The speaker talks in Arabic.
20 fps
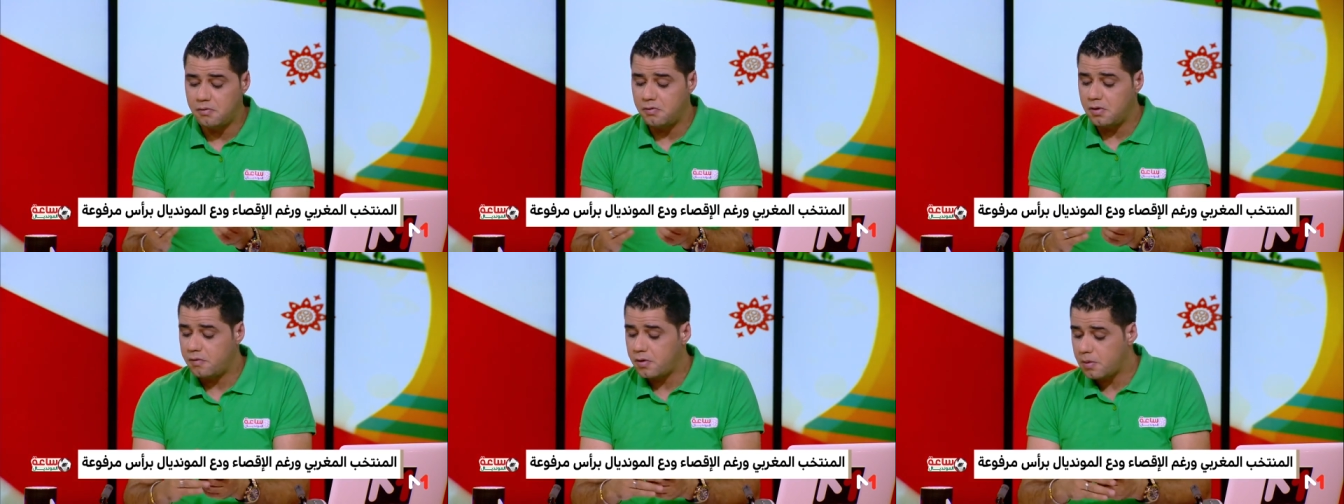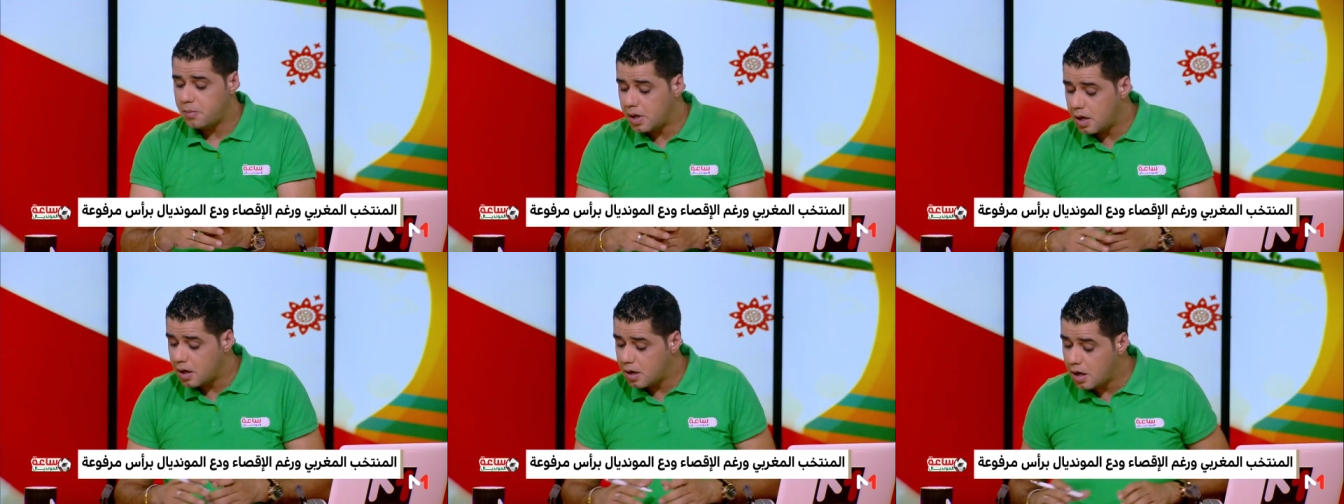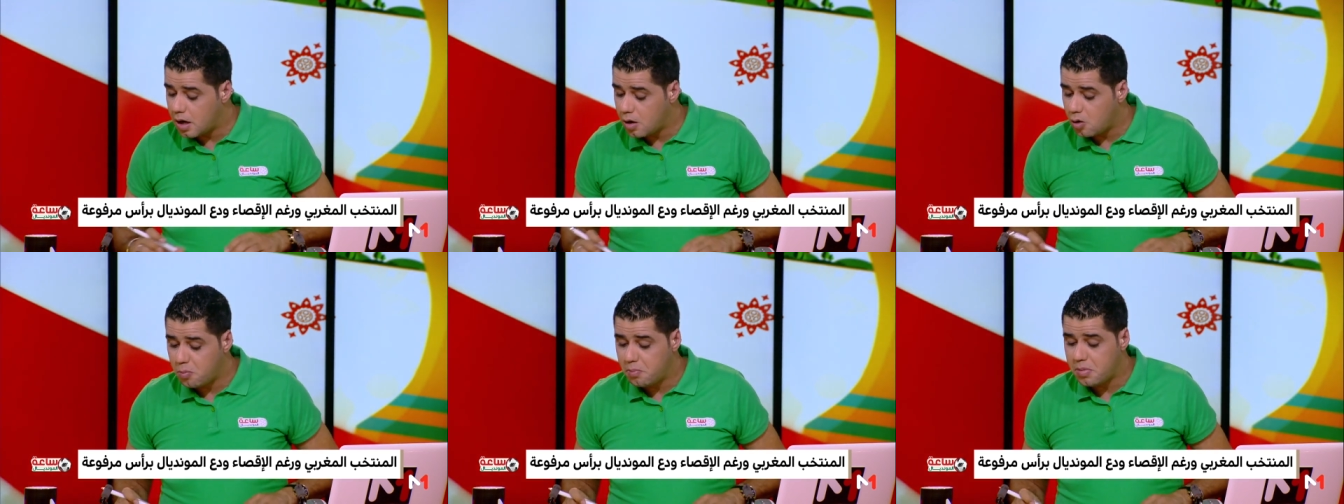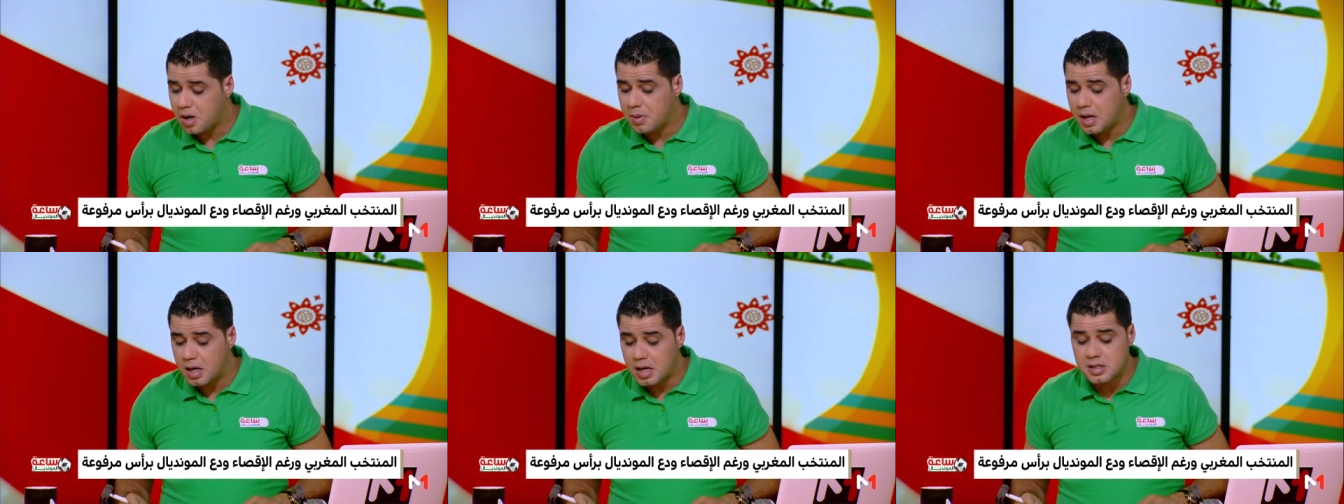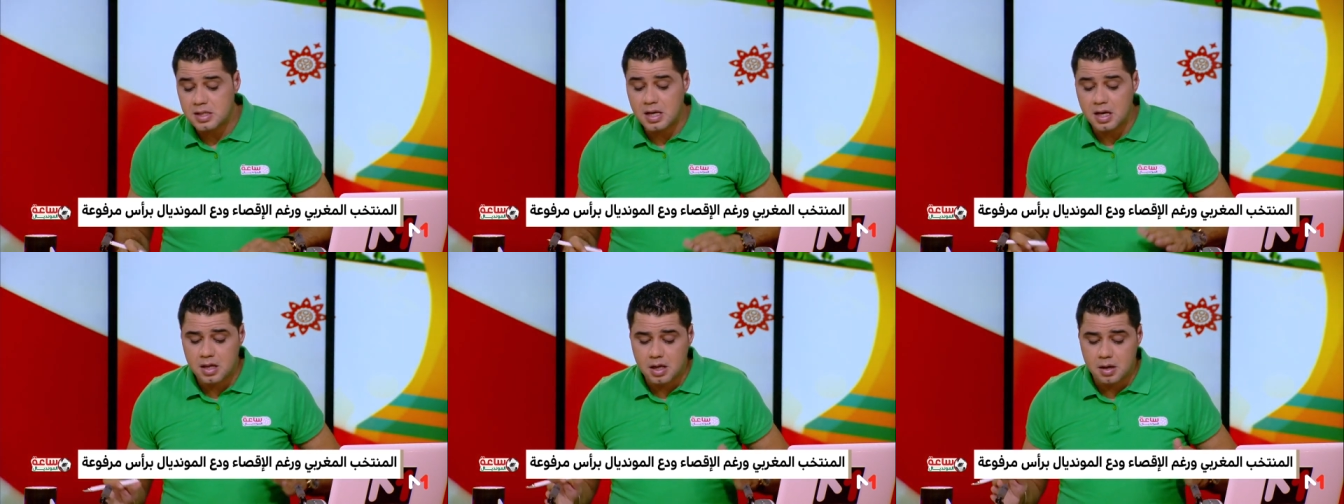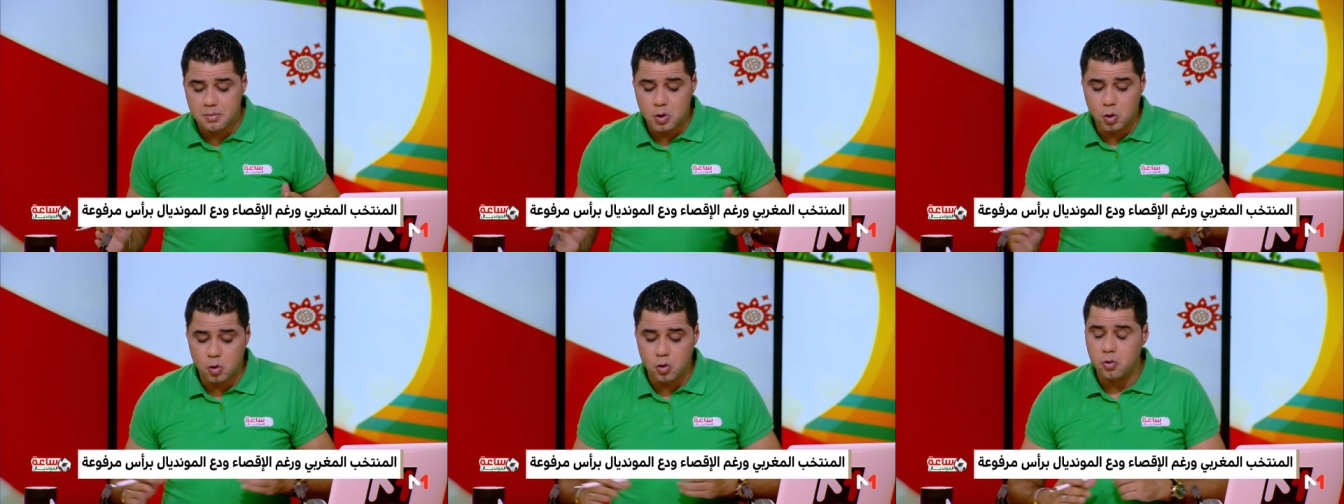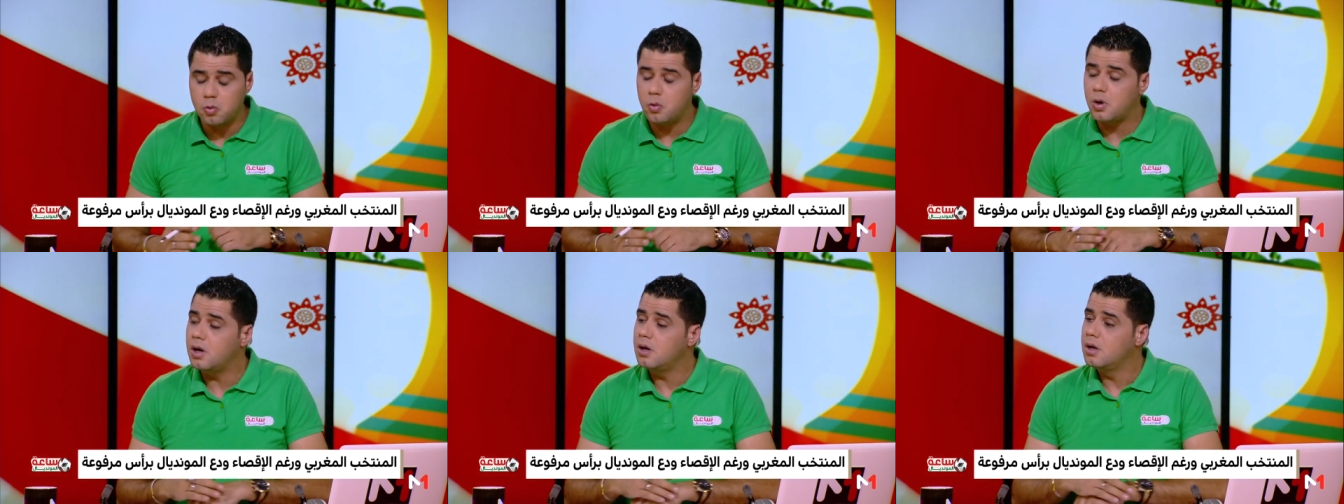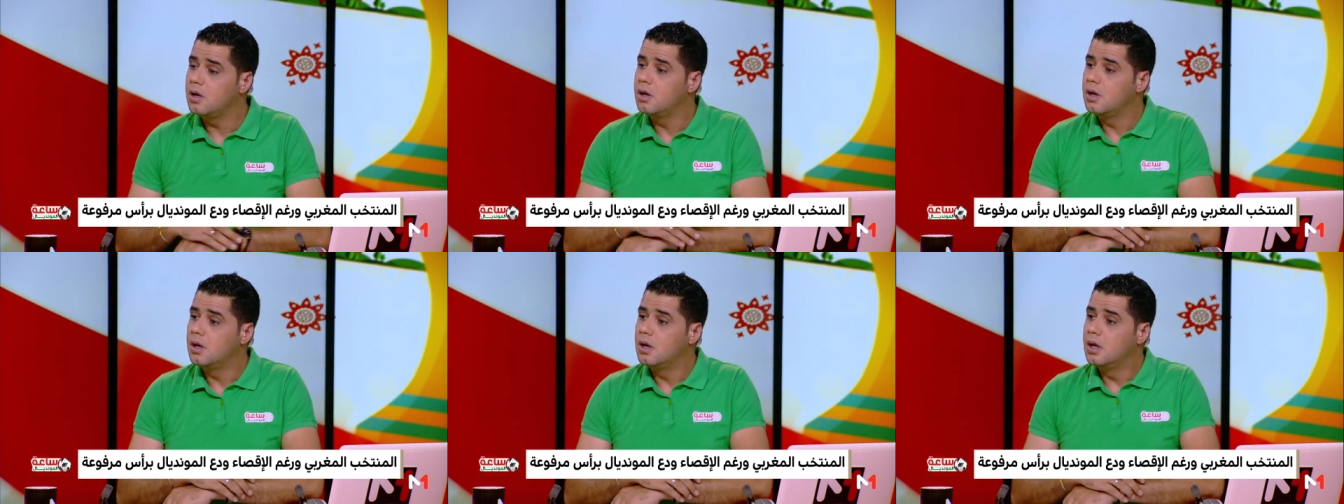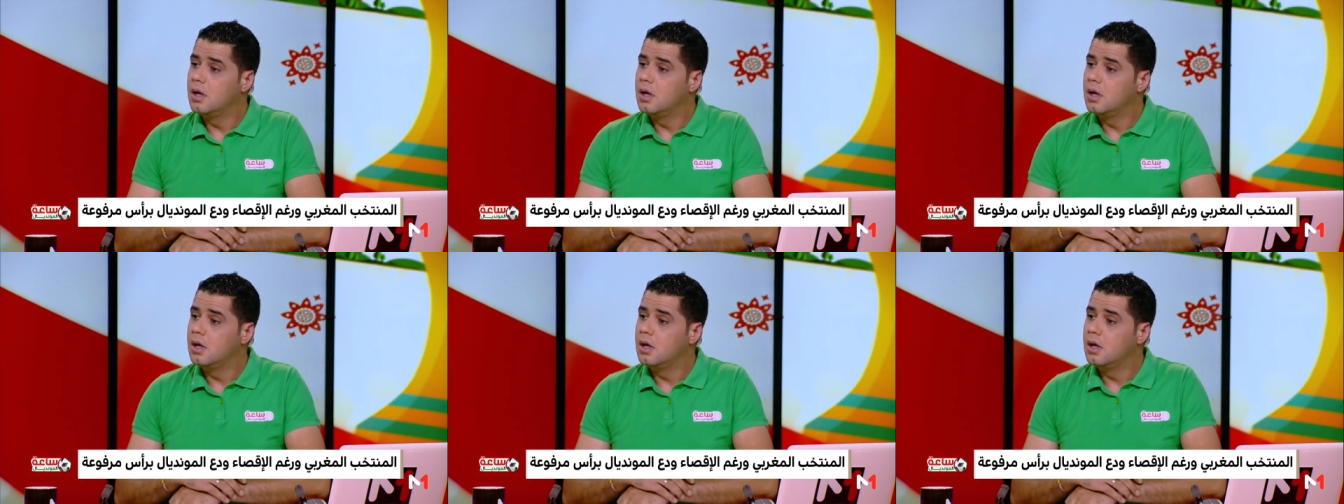الفيفا بانها ربما لا تحظى بحظوه